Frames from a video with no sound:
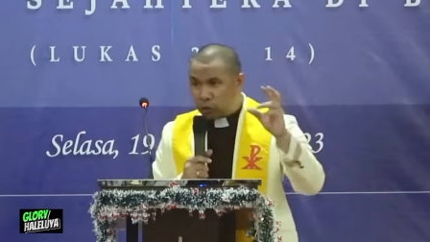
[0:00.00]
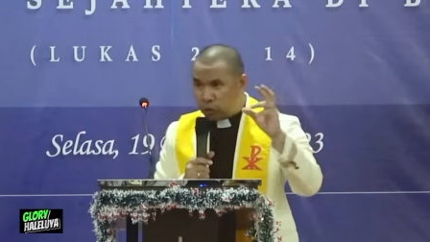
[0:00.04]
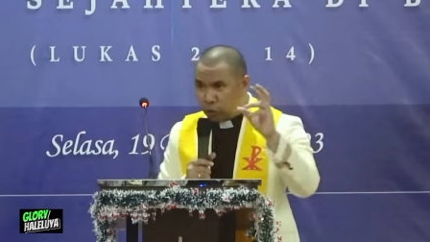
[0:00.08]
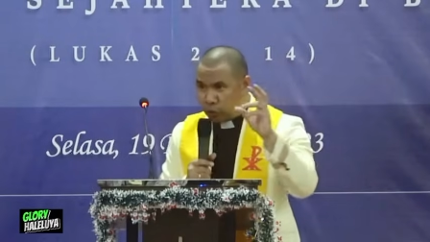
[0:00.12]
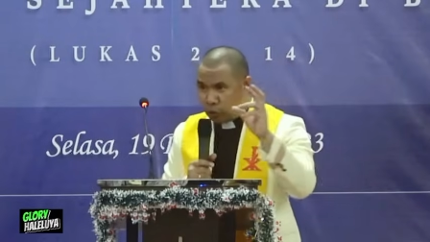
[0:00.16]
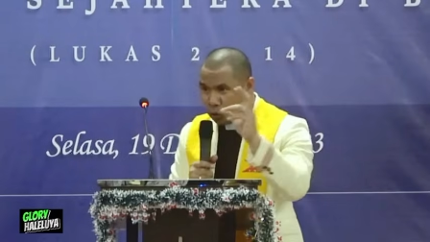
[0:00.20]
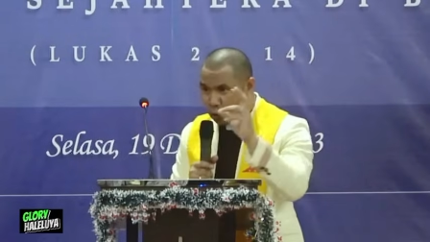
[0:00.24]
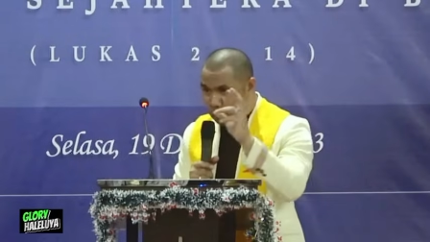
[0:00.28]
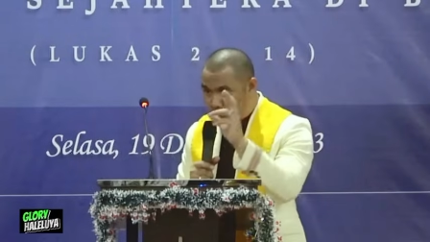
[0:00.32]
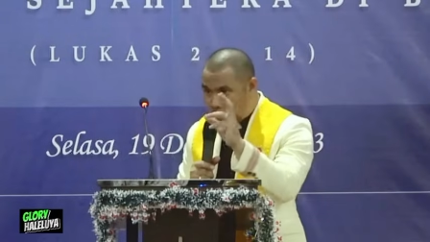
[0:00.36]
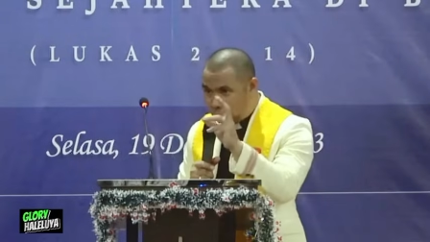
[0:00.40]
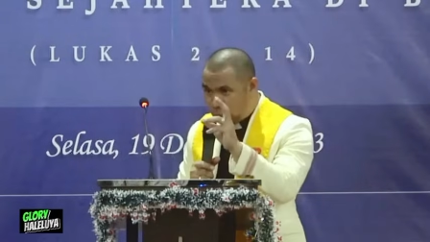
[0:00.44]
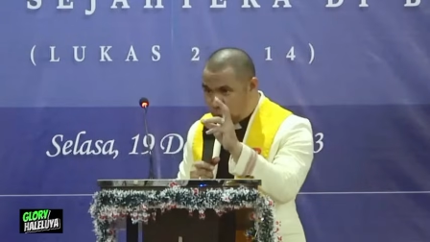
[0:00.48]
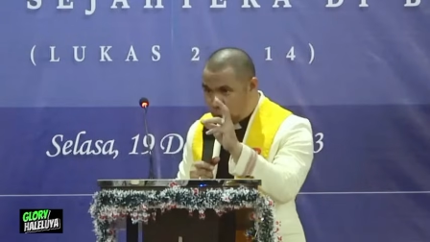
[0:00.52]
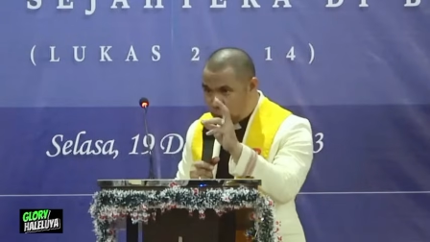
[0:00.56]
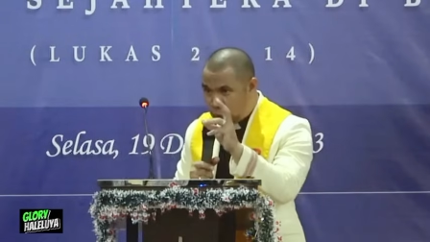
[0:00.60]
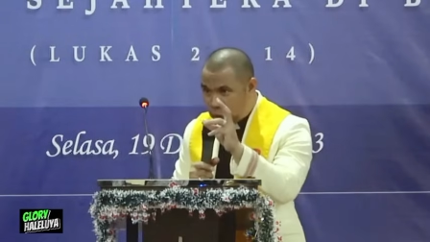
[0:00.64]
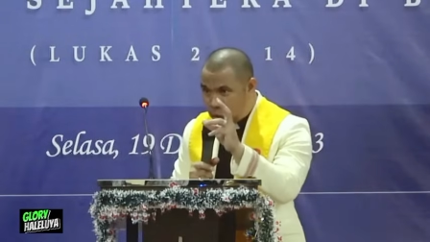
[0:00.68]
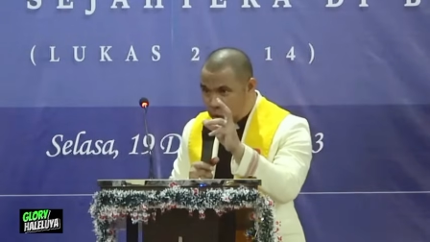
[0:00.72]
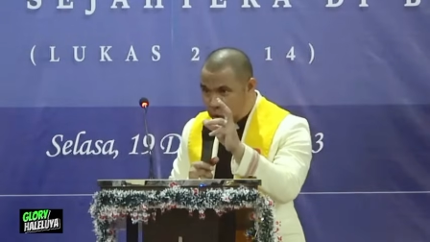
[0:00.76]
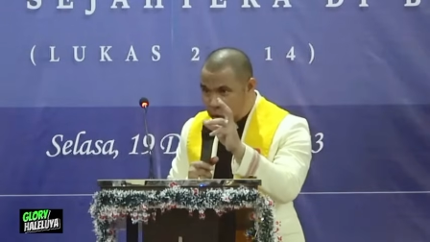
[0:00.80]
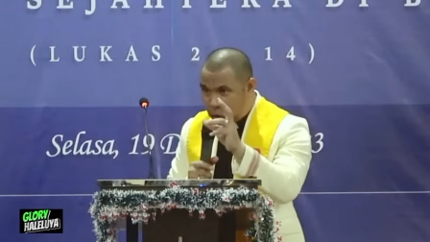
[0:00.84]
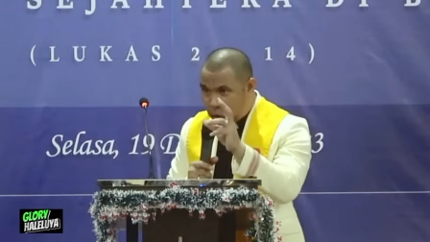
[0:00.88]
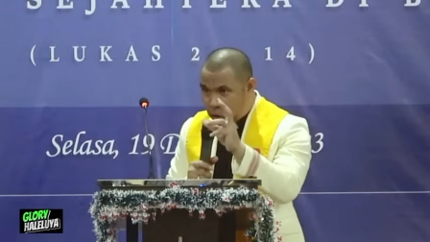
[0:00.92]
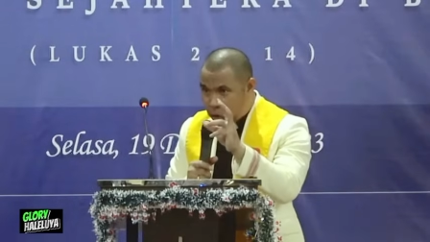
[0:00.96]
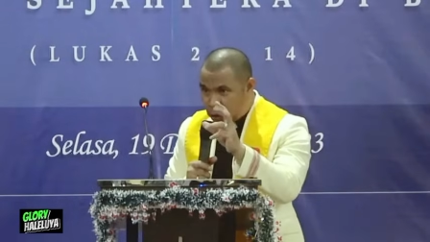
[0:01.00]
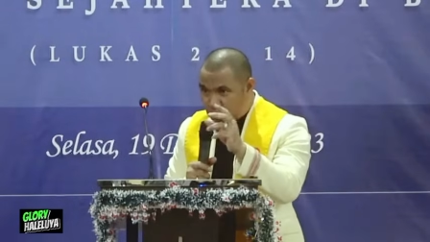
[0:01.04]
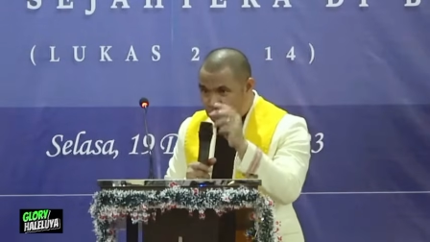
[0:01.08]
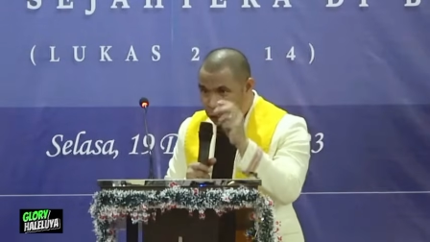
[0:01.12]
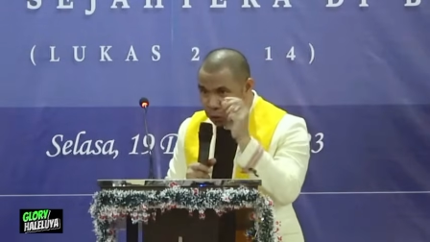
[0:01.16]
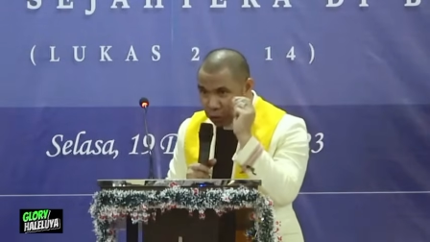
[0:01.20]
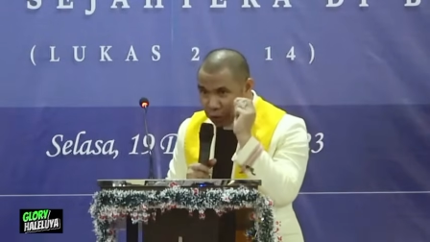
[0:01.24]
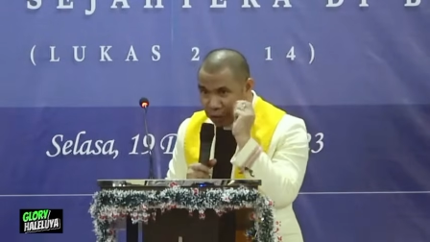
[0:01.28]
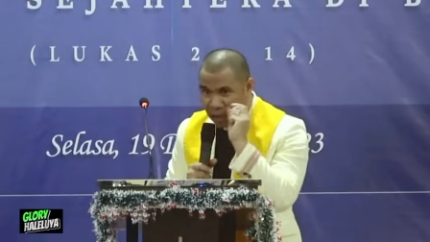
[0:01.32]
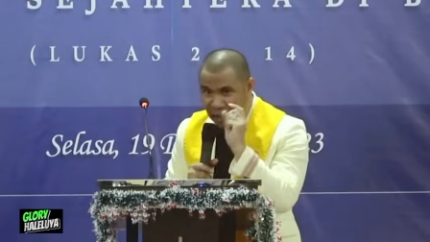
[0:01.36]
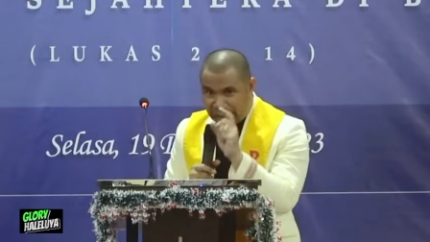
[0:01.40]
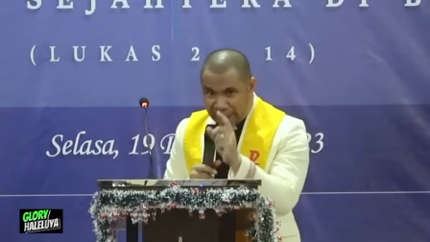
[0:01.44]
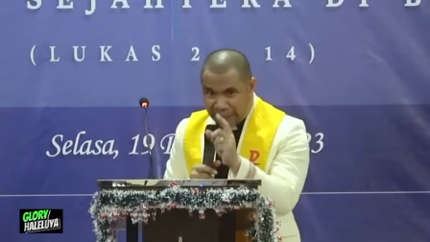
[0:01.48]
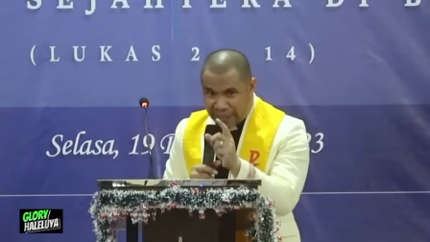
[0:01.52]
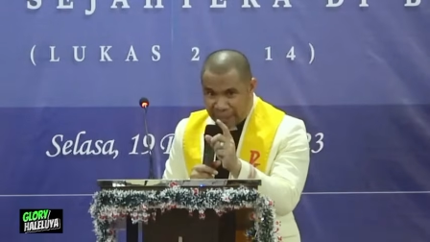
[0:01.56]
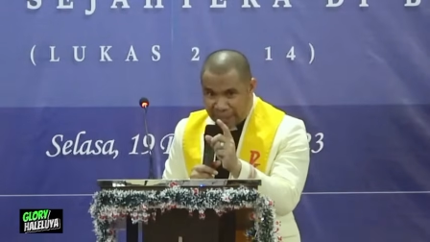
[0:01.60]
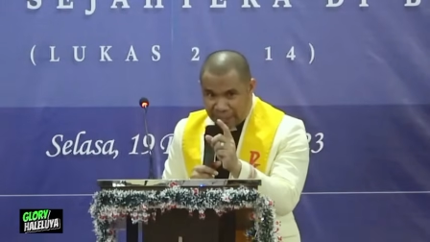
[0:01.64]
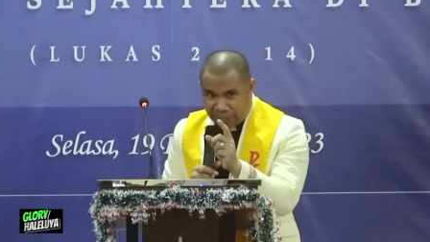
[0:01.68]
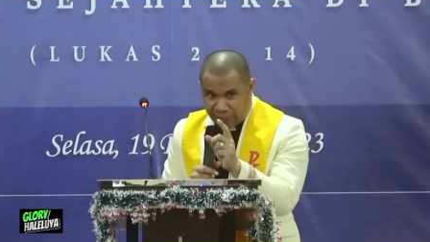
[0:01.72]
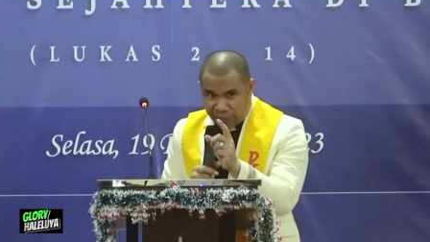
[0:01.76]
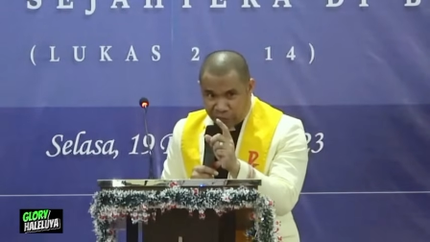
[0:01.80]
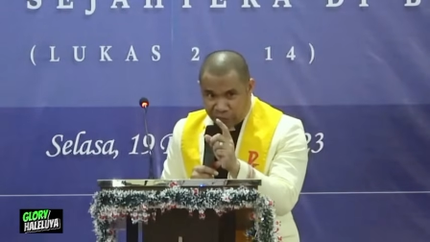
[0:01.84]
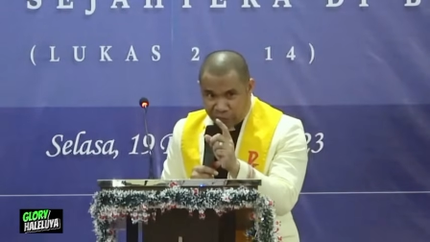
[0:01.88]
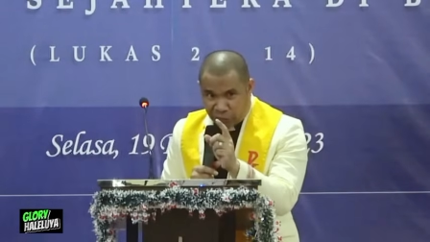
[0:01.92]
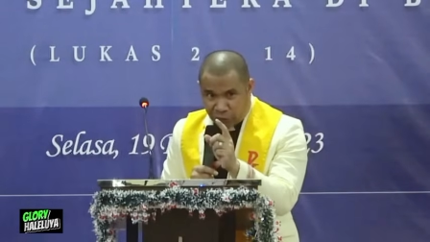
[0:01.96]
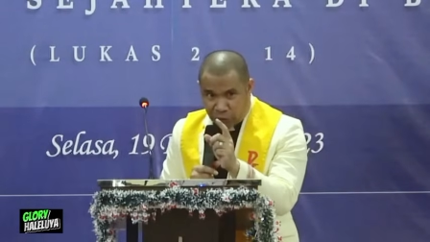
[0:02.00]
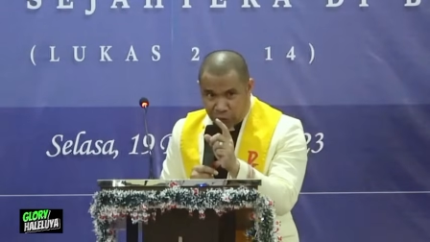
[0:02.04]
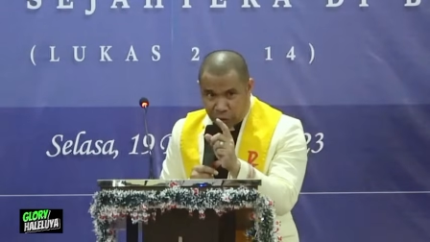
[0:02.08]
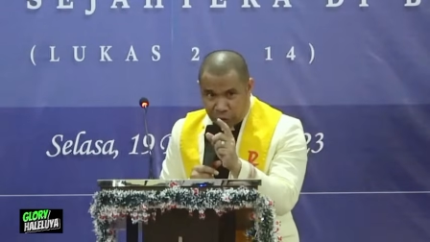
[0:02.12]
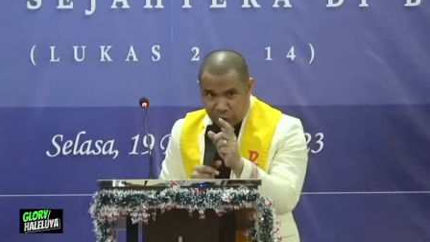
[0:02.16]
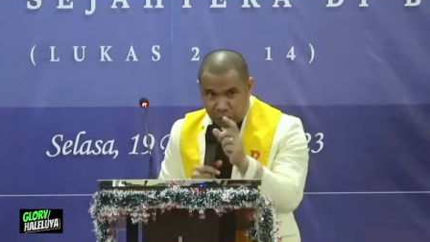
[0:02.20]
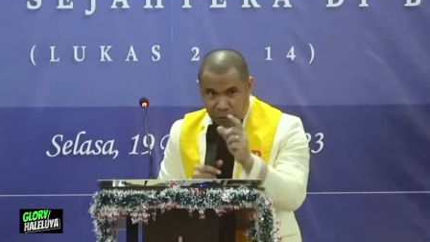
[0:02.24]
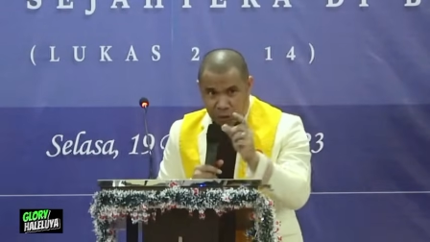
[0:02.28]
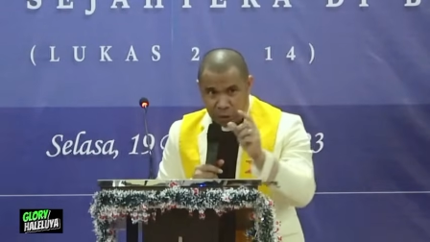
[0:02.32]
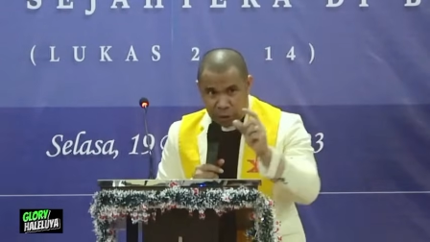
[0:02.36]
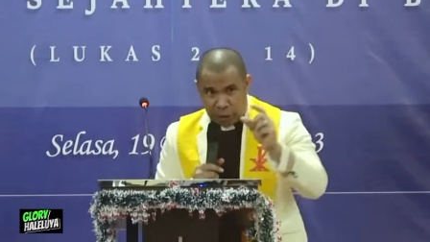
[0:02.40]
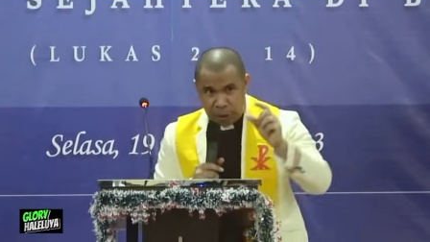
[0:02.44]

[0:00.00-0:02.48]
dulu sudah ada handphone,